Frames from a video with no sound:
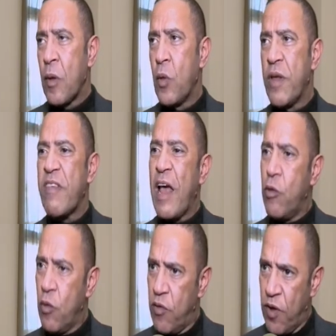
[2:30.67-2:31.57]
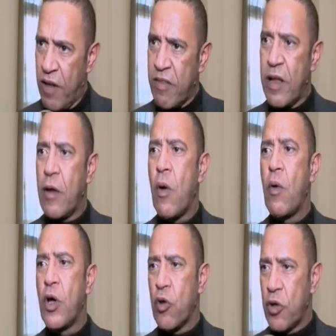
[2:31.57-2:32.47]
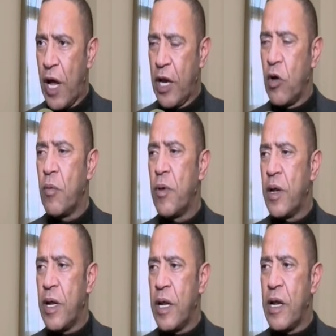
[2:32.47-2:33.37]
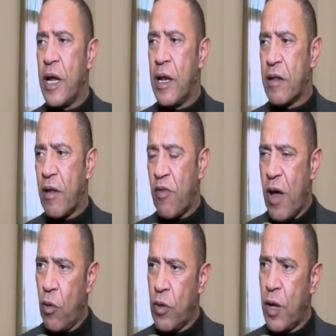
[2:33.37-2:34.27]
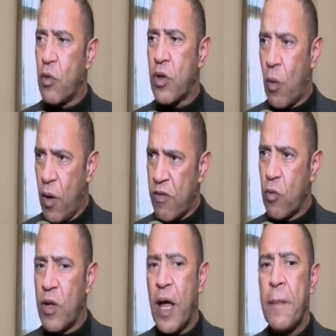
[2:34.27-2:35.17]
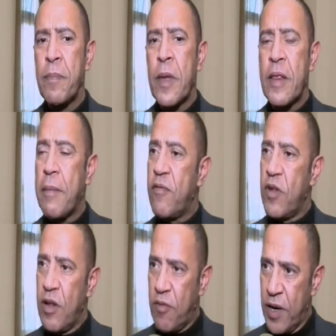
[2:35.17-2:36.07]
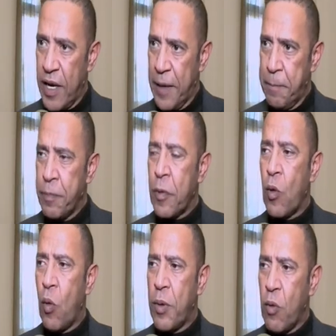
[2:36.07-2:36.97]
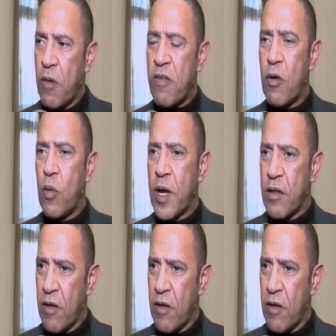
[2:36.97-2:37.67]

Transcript: ويسالوه في اسئله وهو يرد عليهم التفاعل ده والتواصل ده ده بيفيد الفنان وبيوصل وجهه